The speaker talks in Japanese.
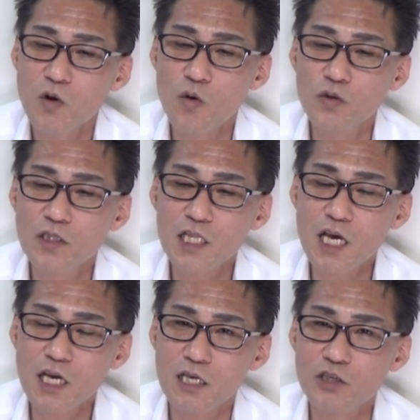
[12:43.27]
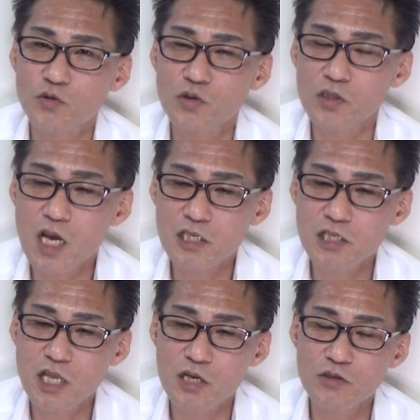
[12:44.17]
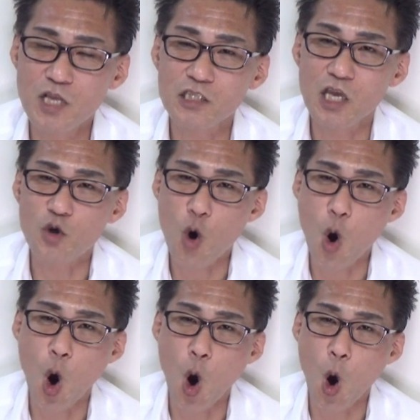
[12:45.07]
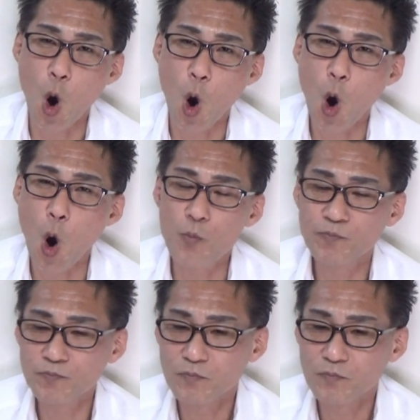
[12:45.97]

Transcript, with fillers: 女だけ出産してるんですけど、